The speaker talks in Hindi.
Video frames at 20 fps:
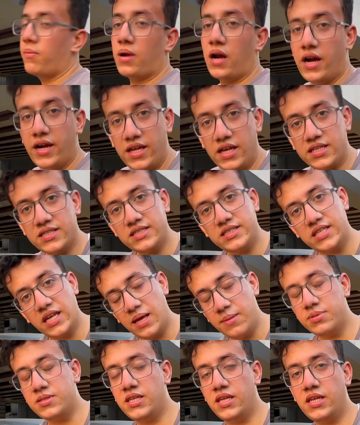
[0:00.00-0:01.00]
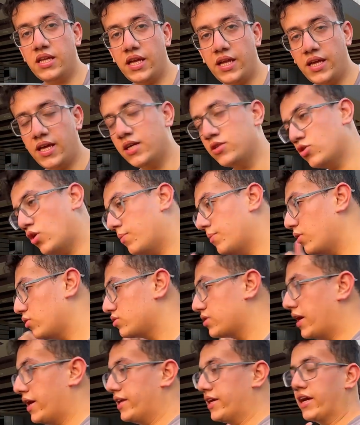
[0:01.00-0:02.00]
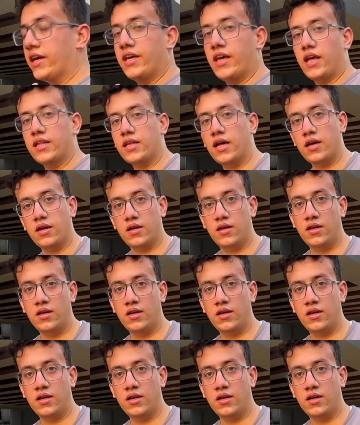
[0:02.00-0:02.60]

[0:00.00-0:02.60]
गाड़ी का सेम सीन करेंगे जो हमने उस गाड़ी का किया था